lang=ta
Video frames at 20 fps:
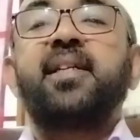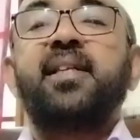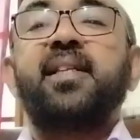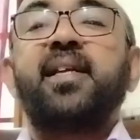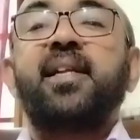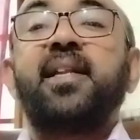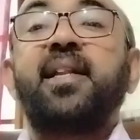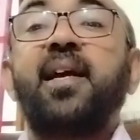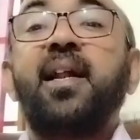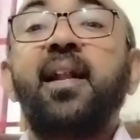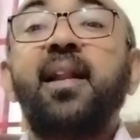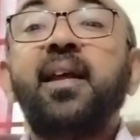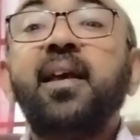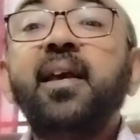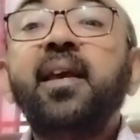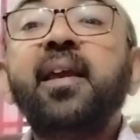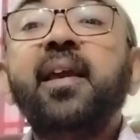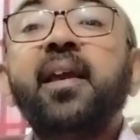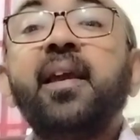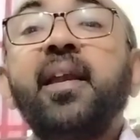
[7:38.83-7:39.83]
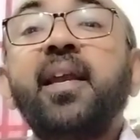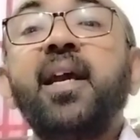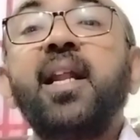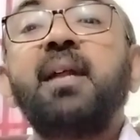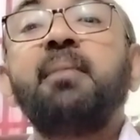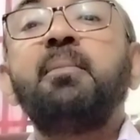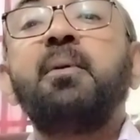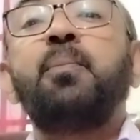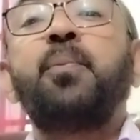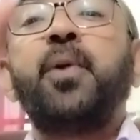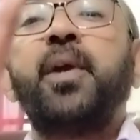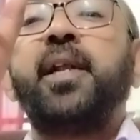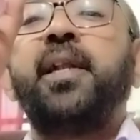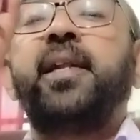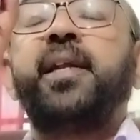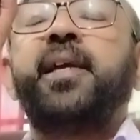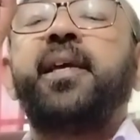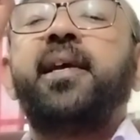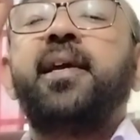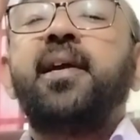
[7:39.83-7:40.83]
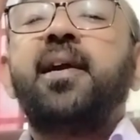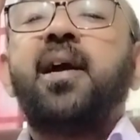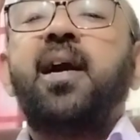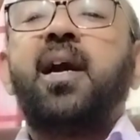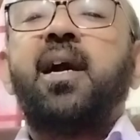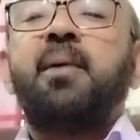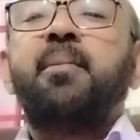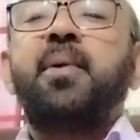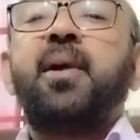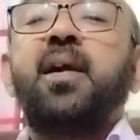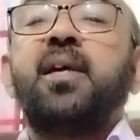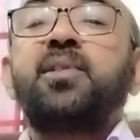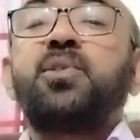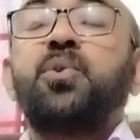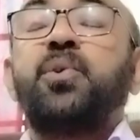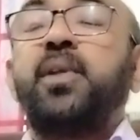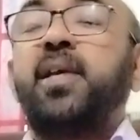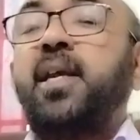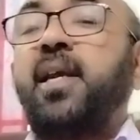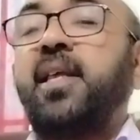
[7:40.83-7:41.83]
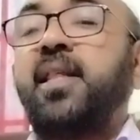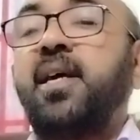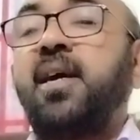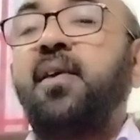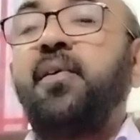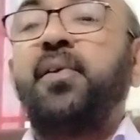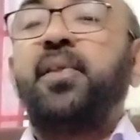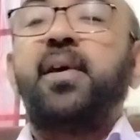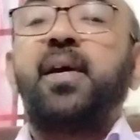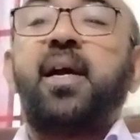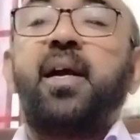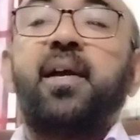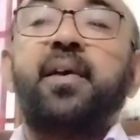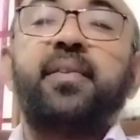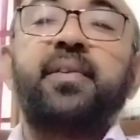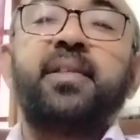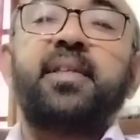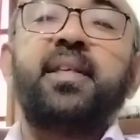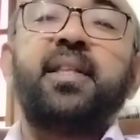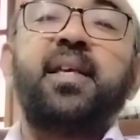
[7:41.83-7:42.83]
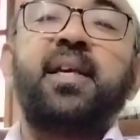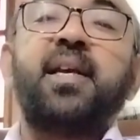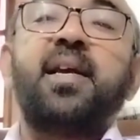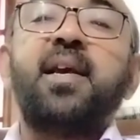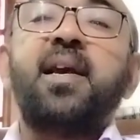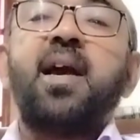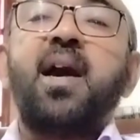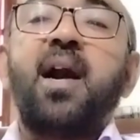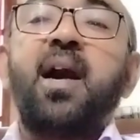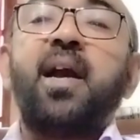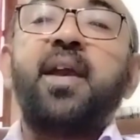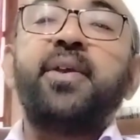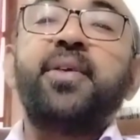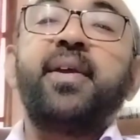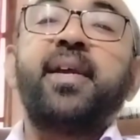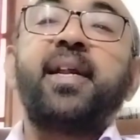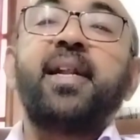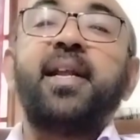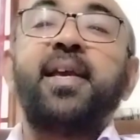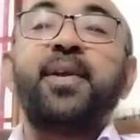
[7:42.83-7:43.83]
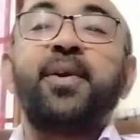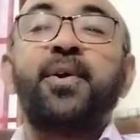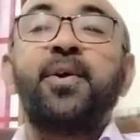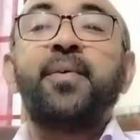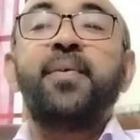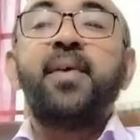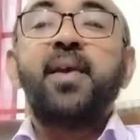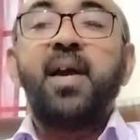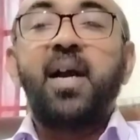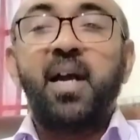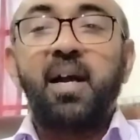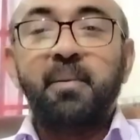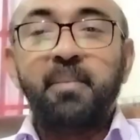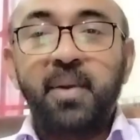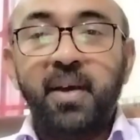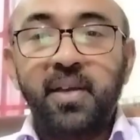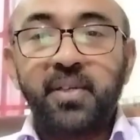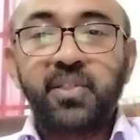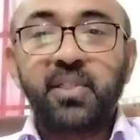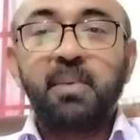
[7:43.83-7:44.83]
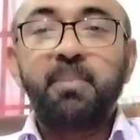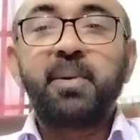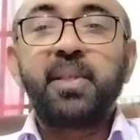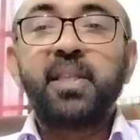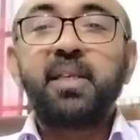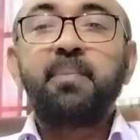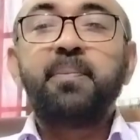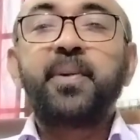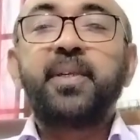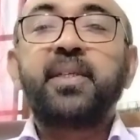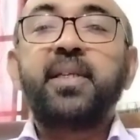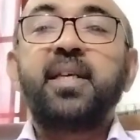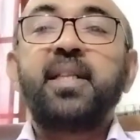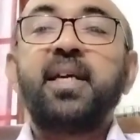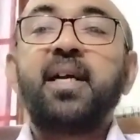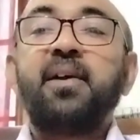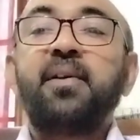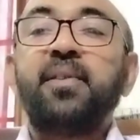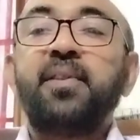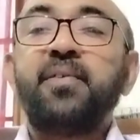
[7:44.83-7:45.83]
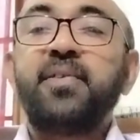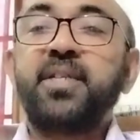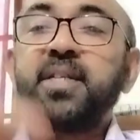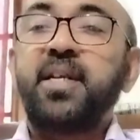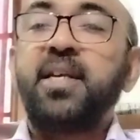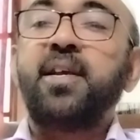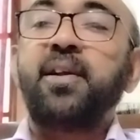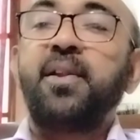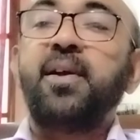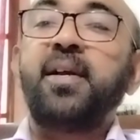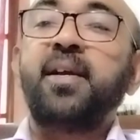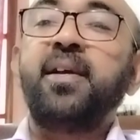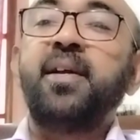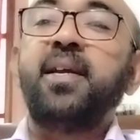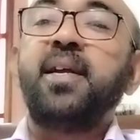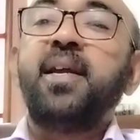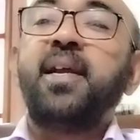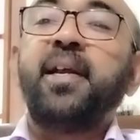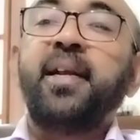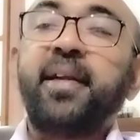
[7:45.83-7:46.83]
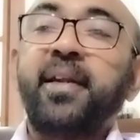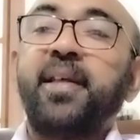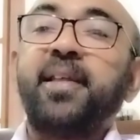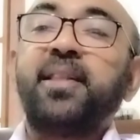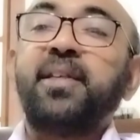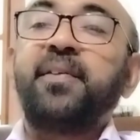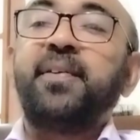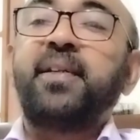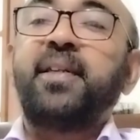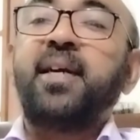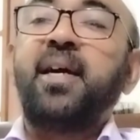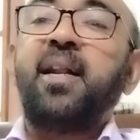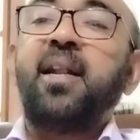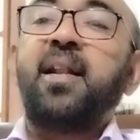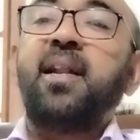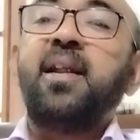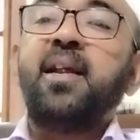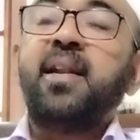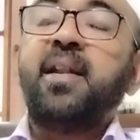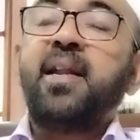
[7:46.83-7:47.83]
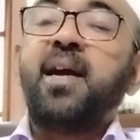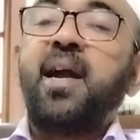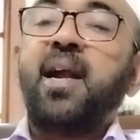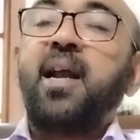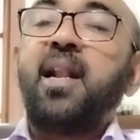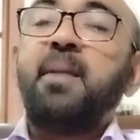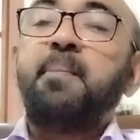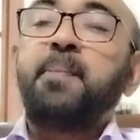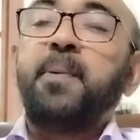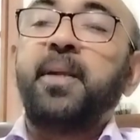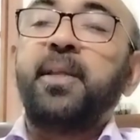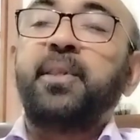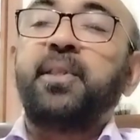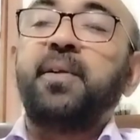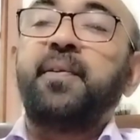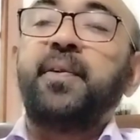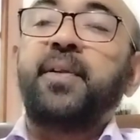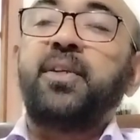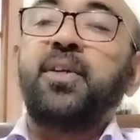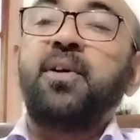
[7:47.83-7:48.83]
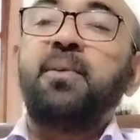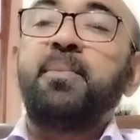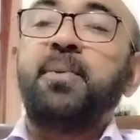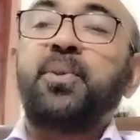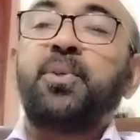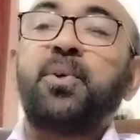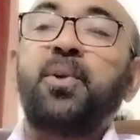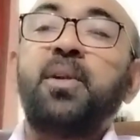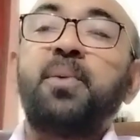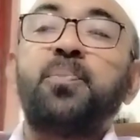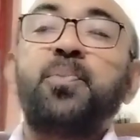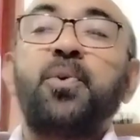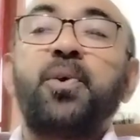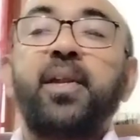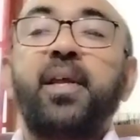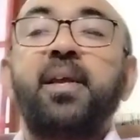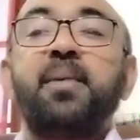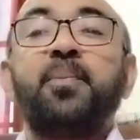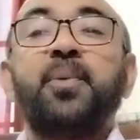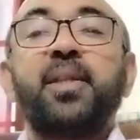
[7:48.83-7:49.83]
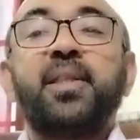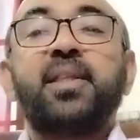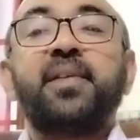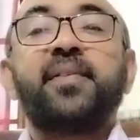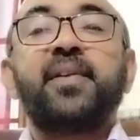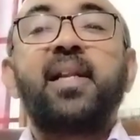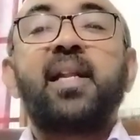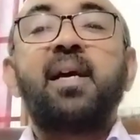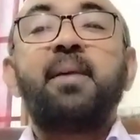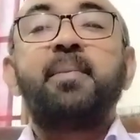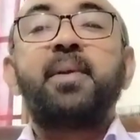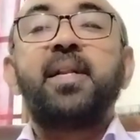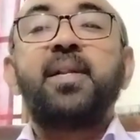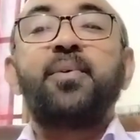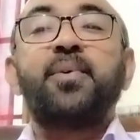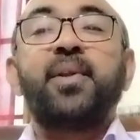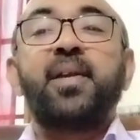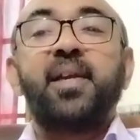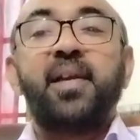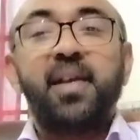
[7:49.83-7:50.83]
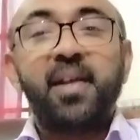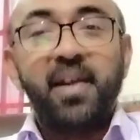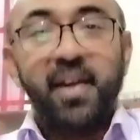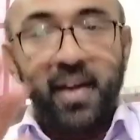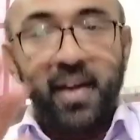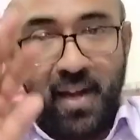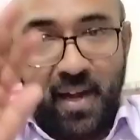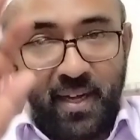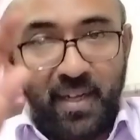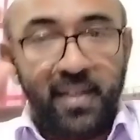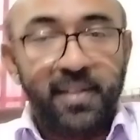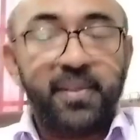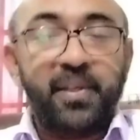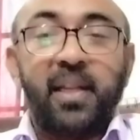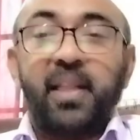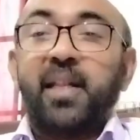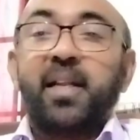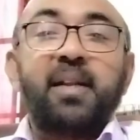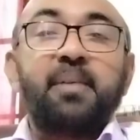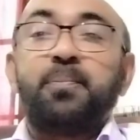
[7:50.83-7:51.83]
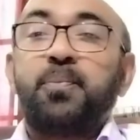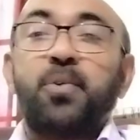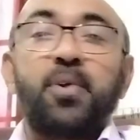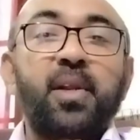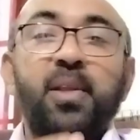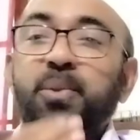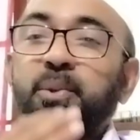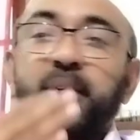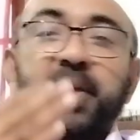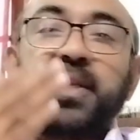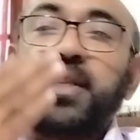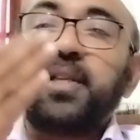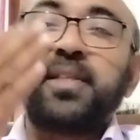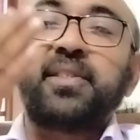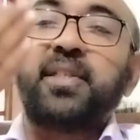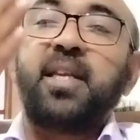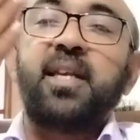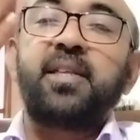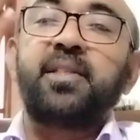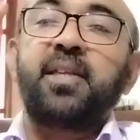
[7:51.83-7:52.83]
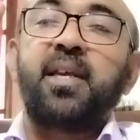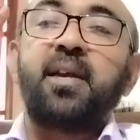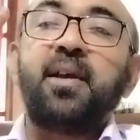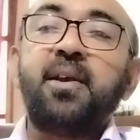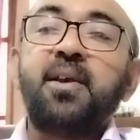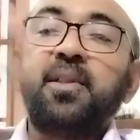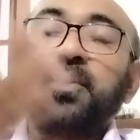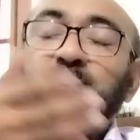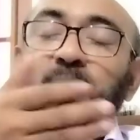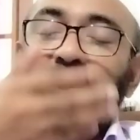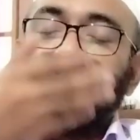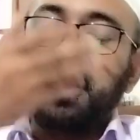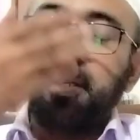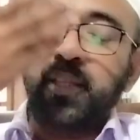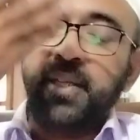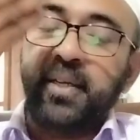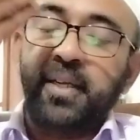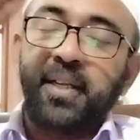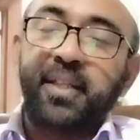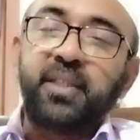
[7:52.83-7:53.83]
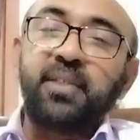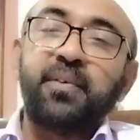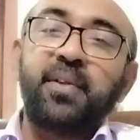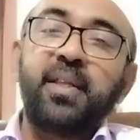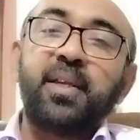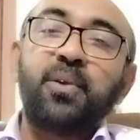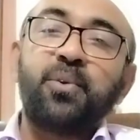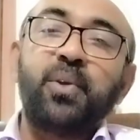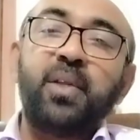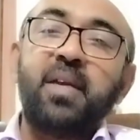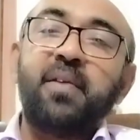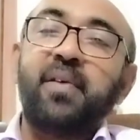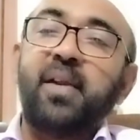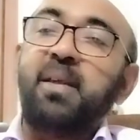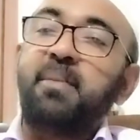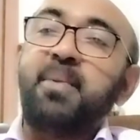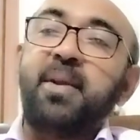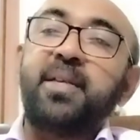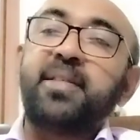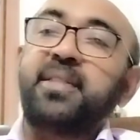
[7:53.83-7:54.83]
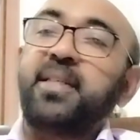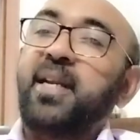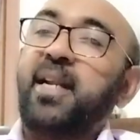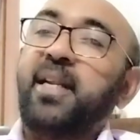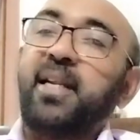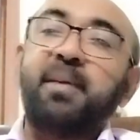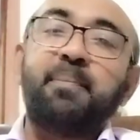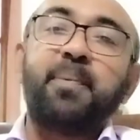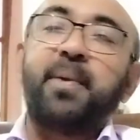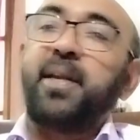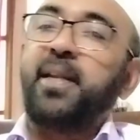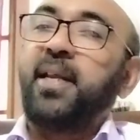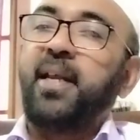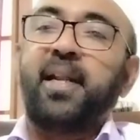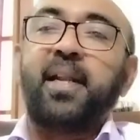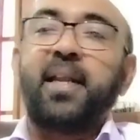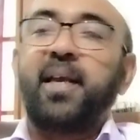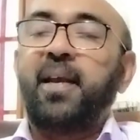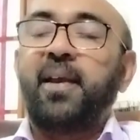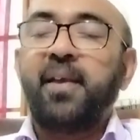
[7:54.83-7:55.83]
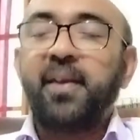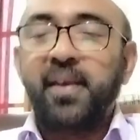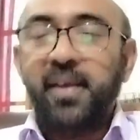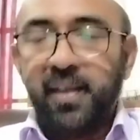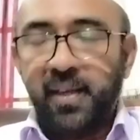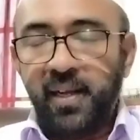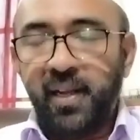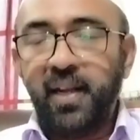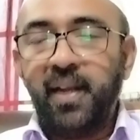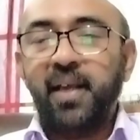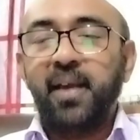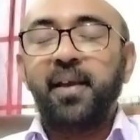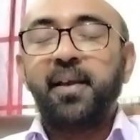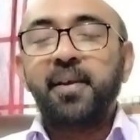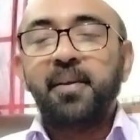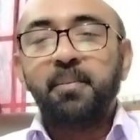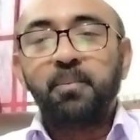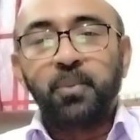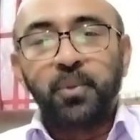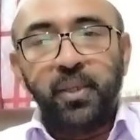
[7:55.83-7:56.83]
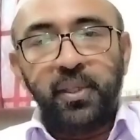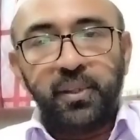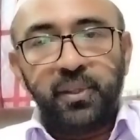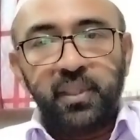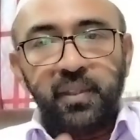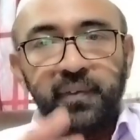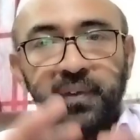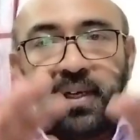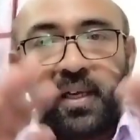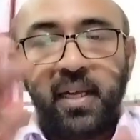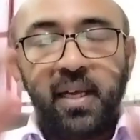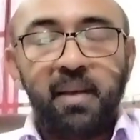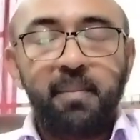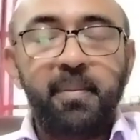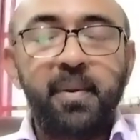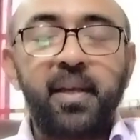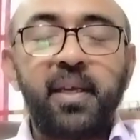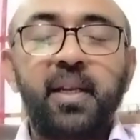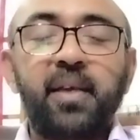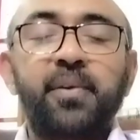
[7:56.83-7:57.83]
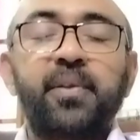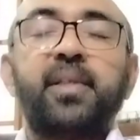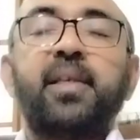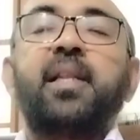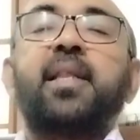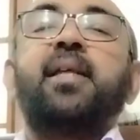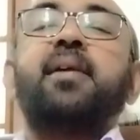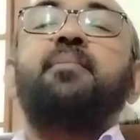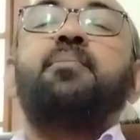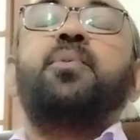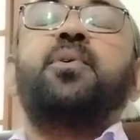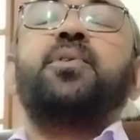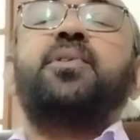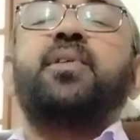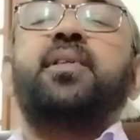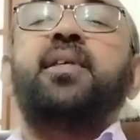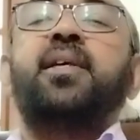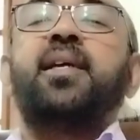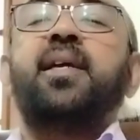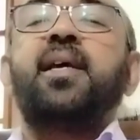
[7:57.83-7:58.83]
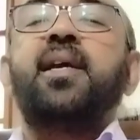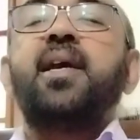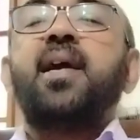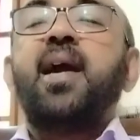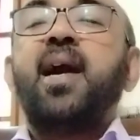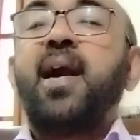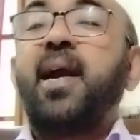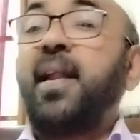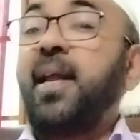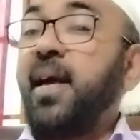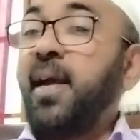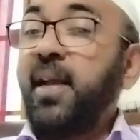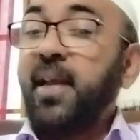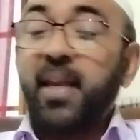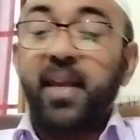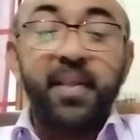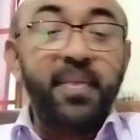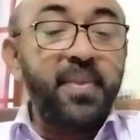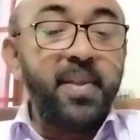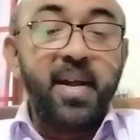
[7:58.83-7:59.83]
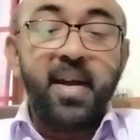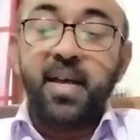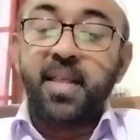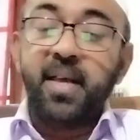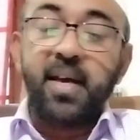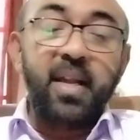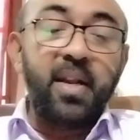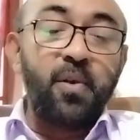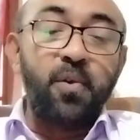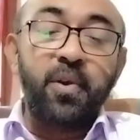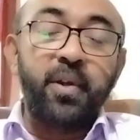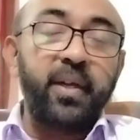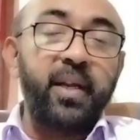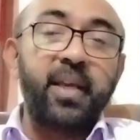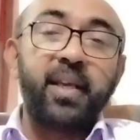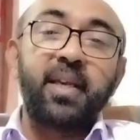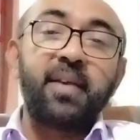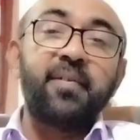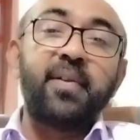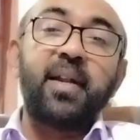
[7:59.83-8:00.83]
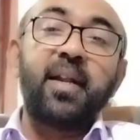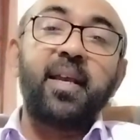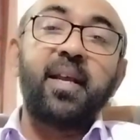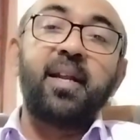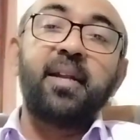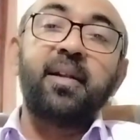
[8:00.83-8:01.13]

சென்றதென்றால் இங்கே நம்ம போயிட்டு ஹமாசுடைய ஏதாவது இது ஆயுதங்களையோ ஹமாஸ் சம்பந்தப்பட்ட ஏதாவது விஷயங்களோ அது கிடைத்து விட்டால் நாங்கள் பிடித்து விட்டோம் இத்தோடு போரை முடித்து விடலாம் என்ற ஒரு எண்ணத்தில் தானே போர் தொடர்ந்து செய்ய தொடர்ந்து நடத்துவதற்குரிய வலிமை சிலண்டப்ப என்ன இல்லை இல்லை முடித்து விடலாம்ங்கிற இதில் தான் போச்சுது ஆனால் அங்கே எந்த ஆதாரமும் கிடைக்கவில்லை